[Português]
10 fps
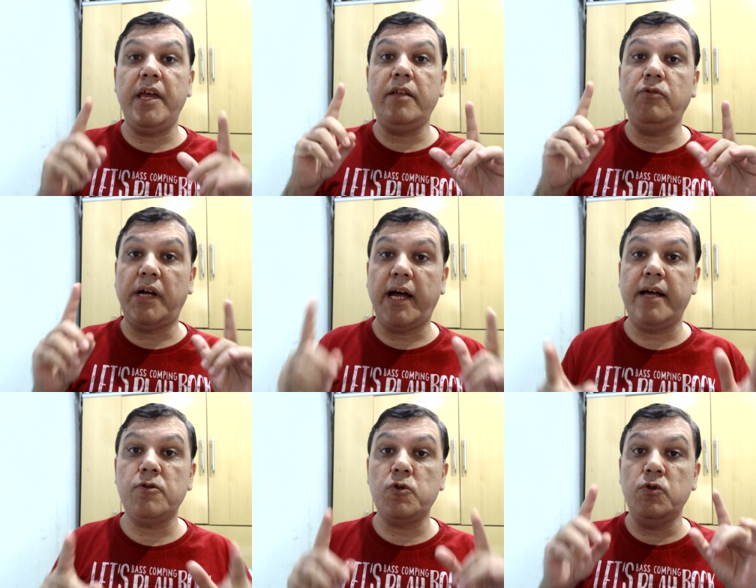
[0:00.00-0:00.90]

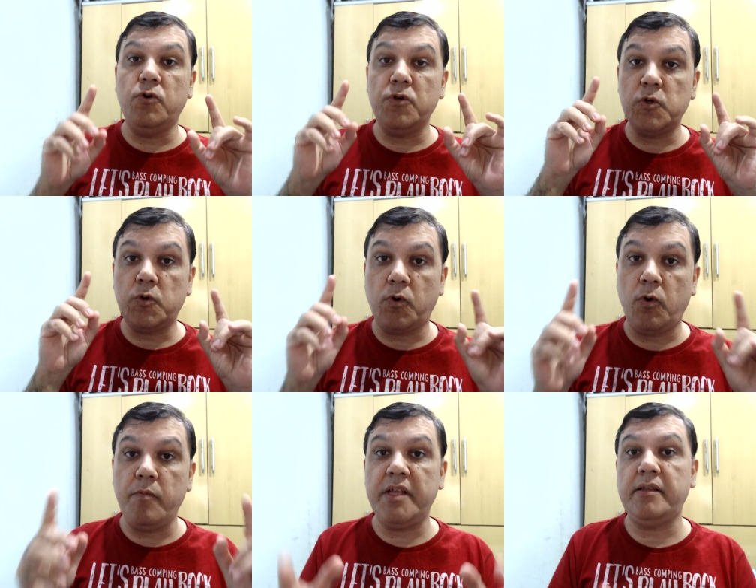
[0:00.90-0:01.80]
educados nos
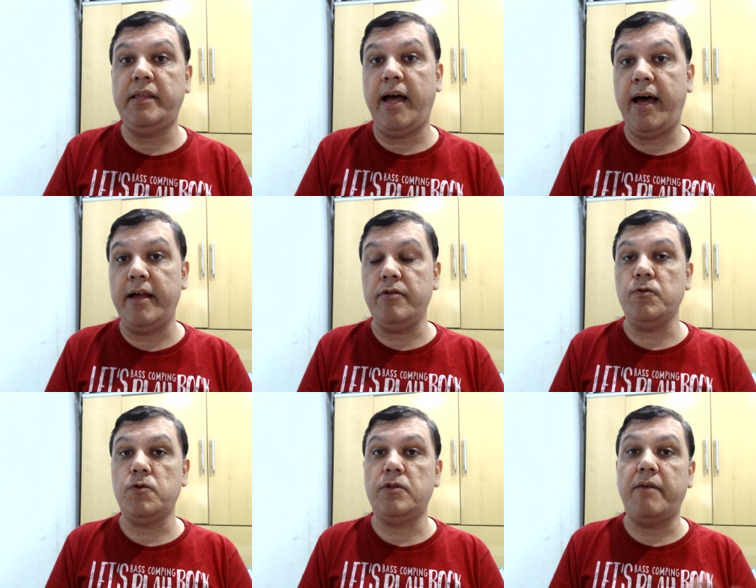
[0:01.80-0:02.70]

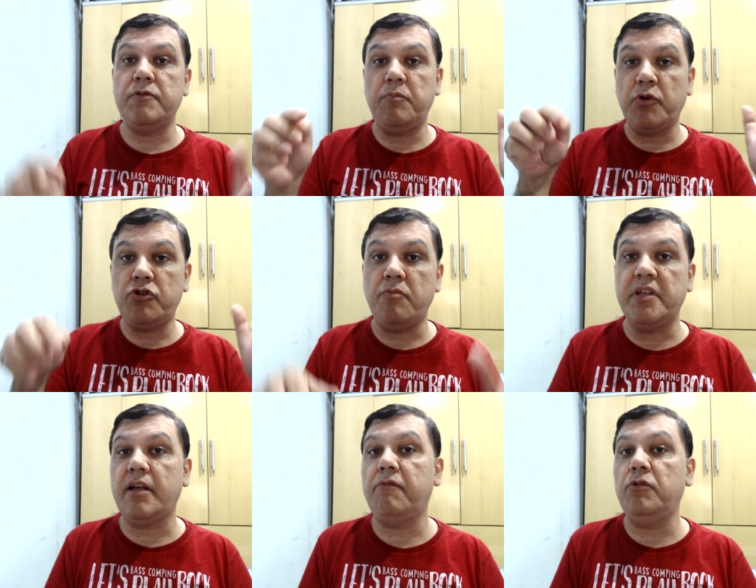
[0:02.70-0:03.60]
comentários, tá? Você pode
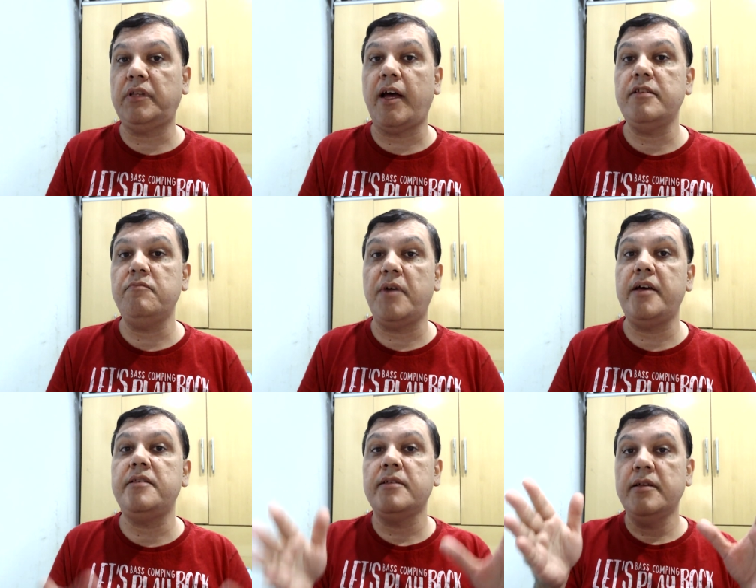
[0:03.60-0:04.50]
comentar à vontade,
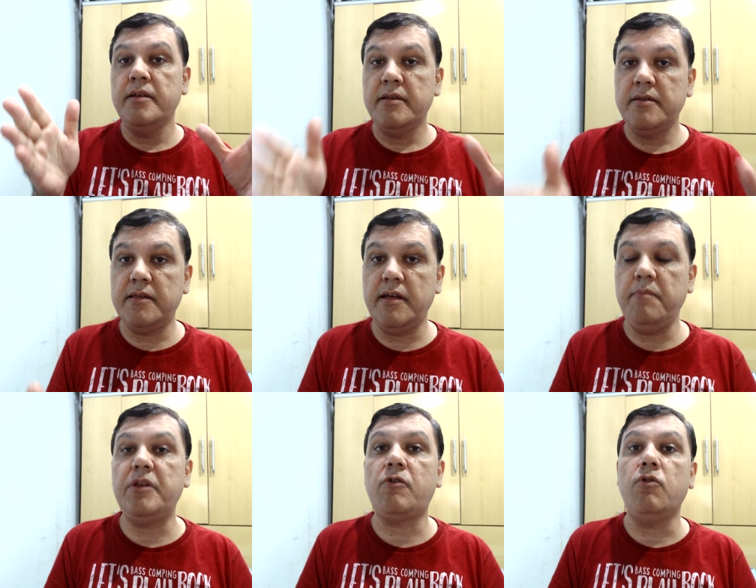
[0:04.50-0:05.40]
mas
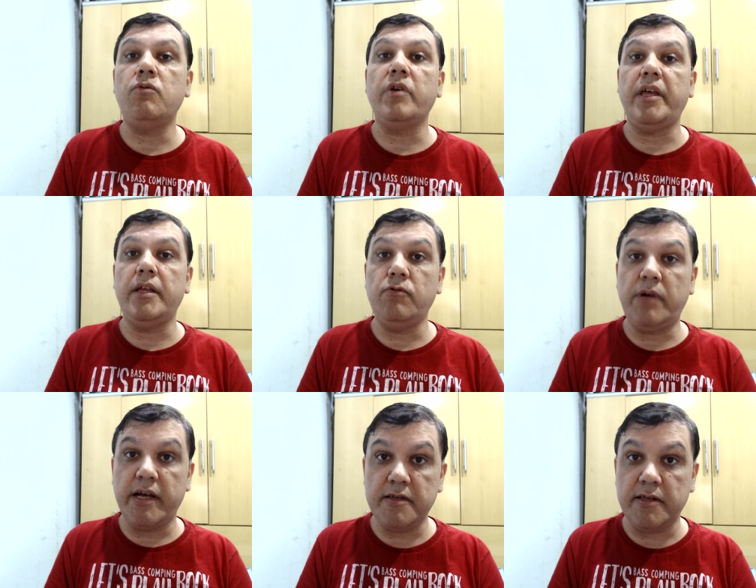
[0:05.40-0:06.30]
sempre com
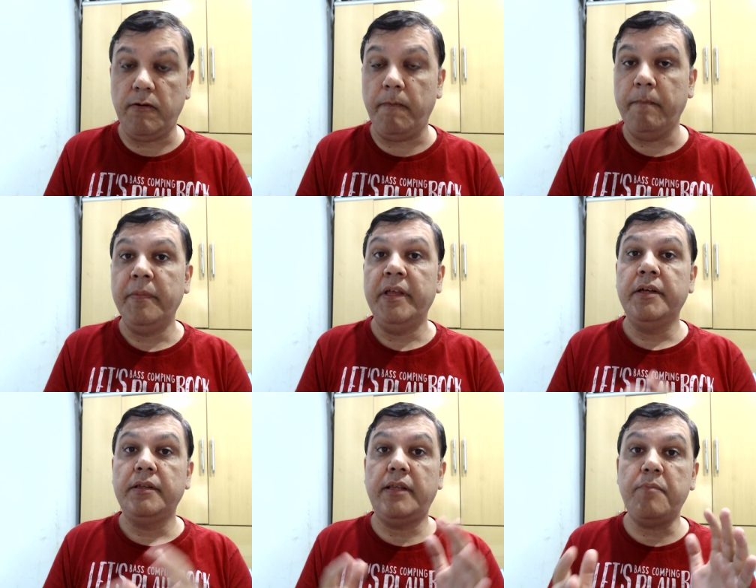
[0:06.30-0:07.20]
educação,
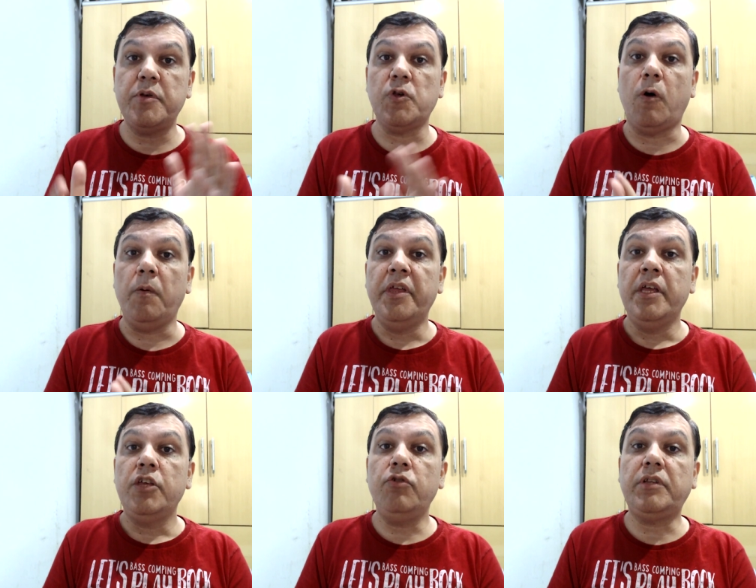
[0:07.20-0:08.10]
tá, pessoal?
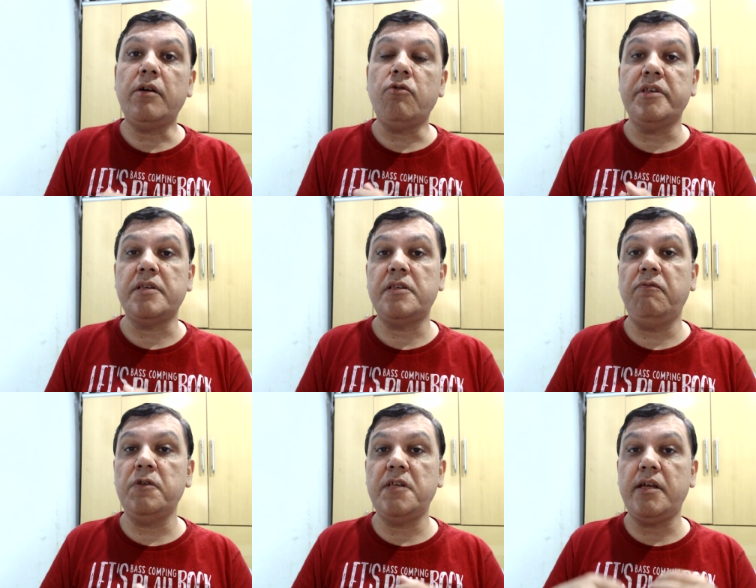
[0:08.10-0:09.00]
E outra coisa, se
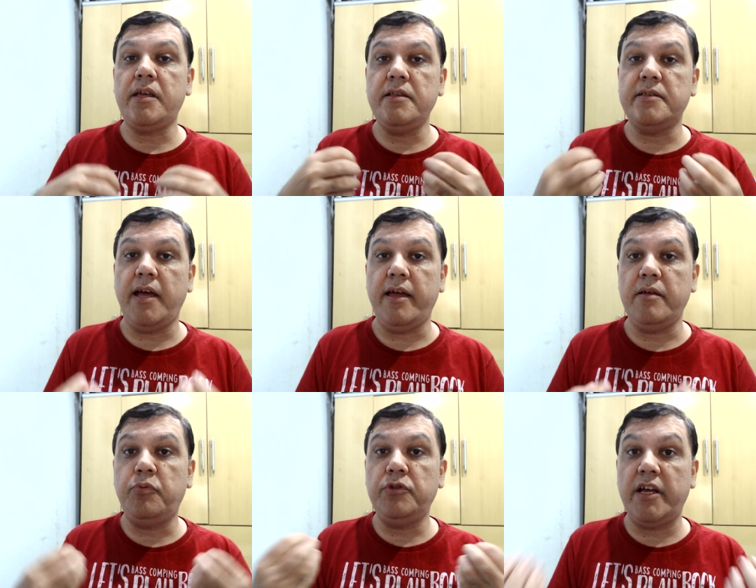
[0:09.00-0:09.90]
você quiser e
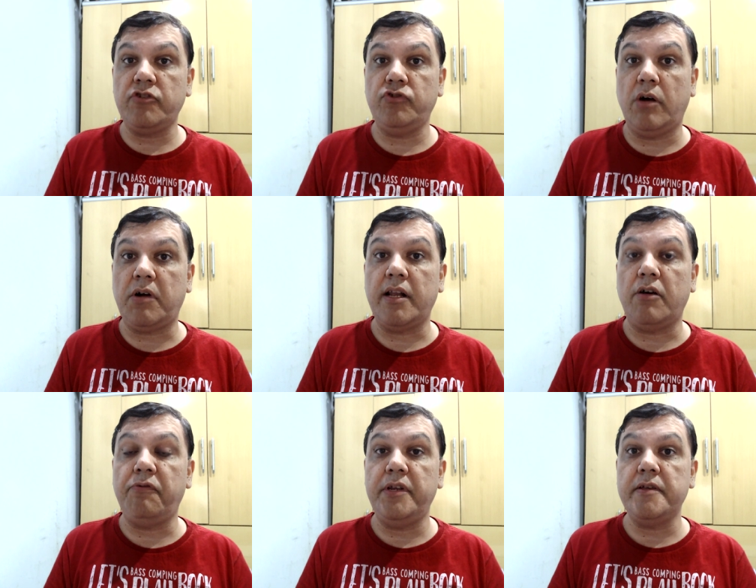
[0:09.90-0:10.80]
puder ajudar o canal
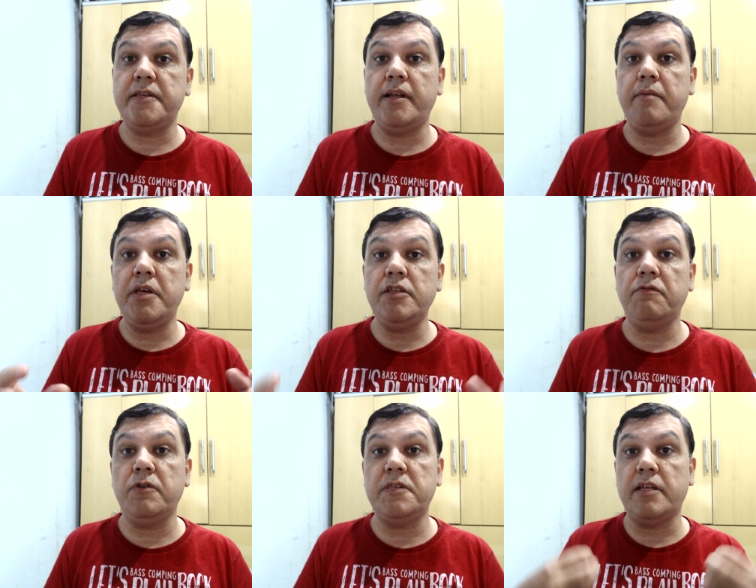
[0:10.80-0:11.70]
financeiramente,
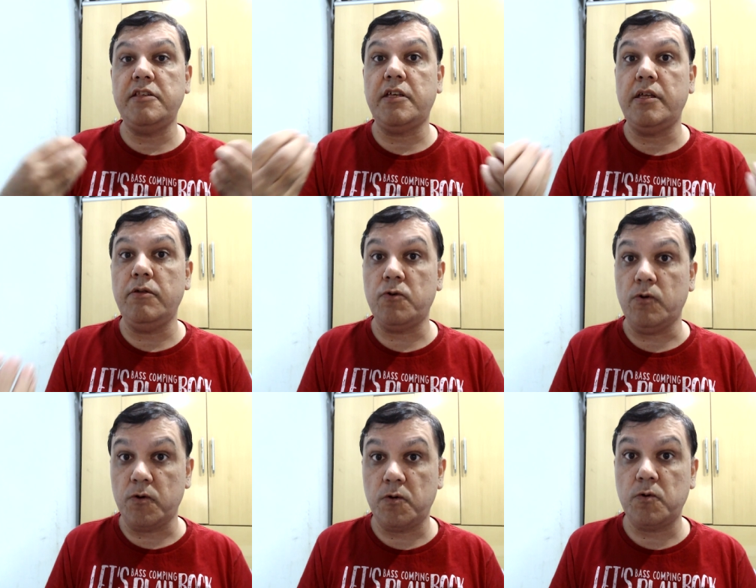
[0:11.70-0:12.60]
você adquire os
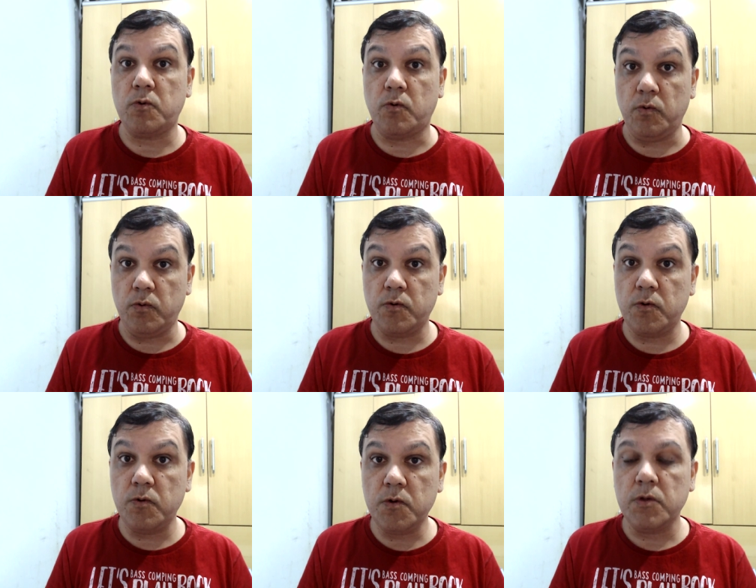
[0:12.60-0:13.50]
nossos
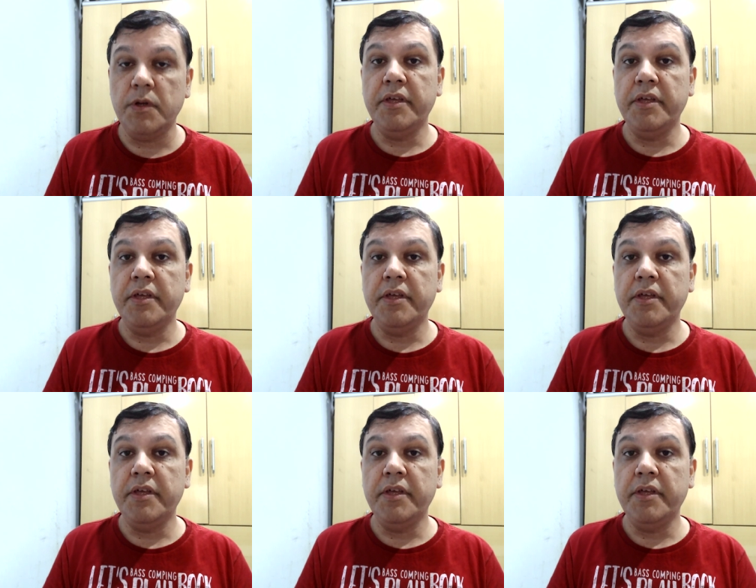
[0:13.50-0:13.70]
cursos,